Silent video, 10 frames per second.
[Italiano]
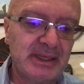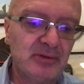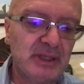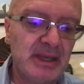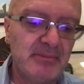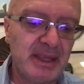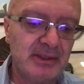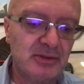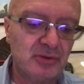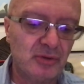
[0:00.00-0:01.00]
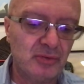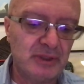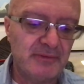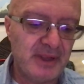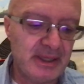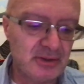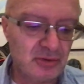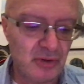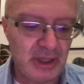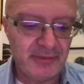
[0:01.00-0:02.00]
è un elemento, un
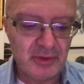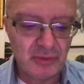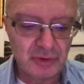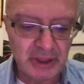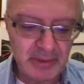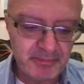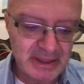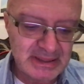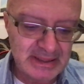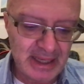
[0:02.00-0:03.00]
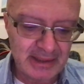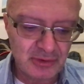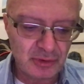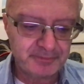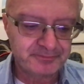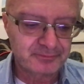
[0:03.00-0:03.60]
evento avvenuto nel passato